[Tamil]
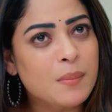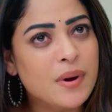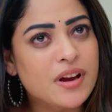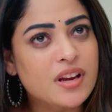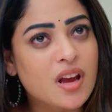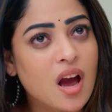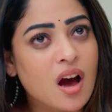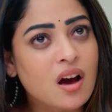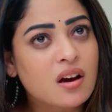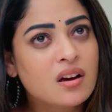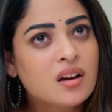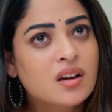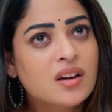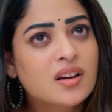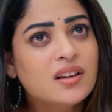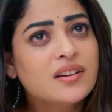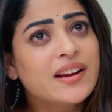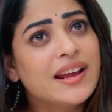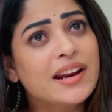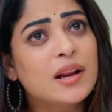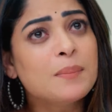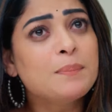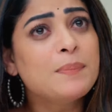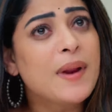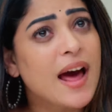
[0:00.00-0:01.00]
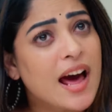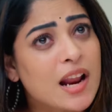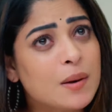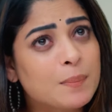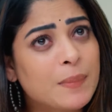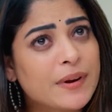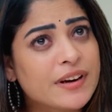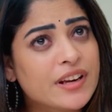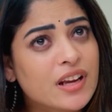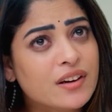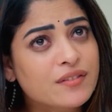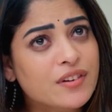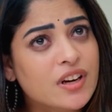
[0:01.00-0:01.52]
ஏன் அம்மையா நான் என்ன
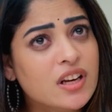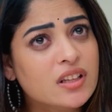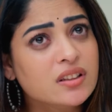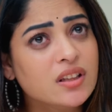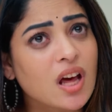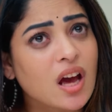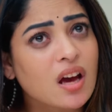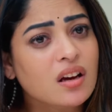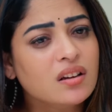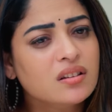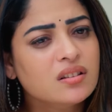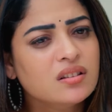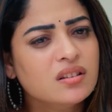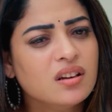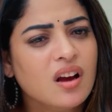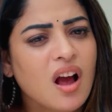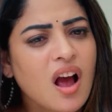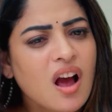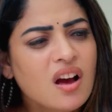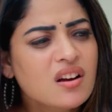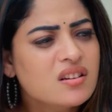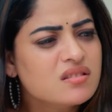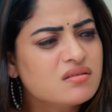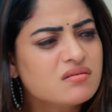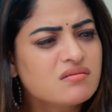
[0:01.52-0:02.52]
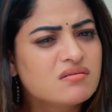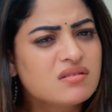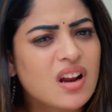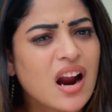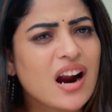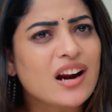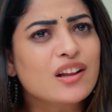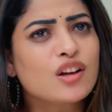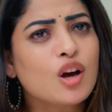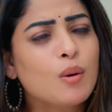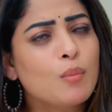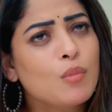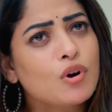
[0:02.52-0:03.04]
பிளான் பண்ணியா விழுந்தேன்
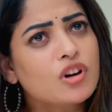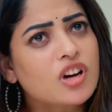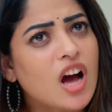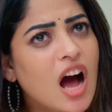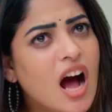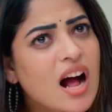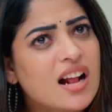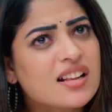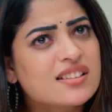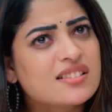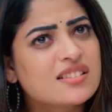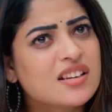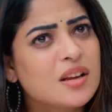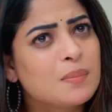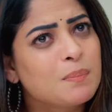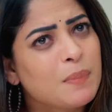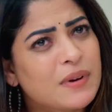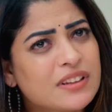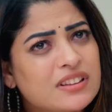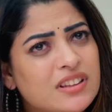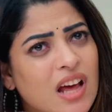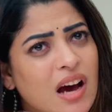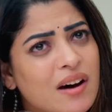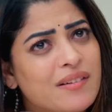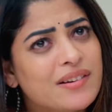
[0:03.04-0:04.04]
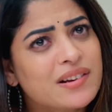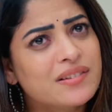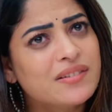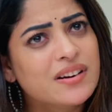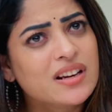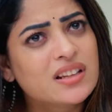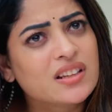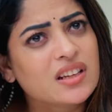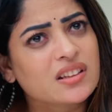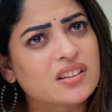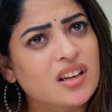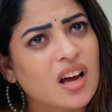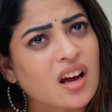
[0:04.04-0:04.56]
நடக்கும்போது கால் ஸ்லிப் ஆகி
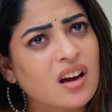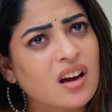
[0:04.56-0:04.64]
தவறி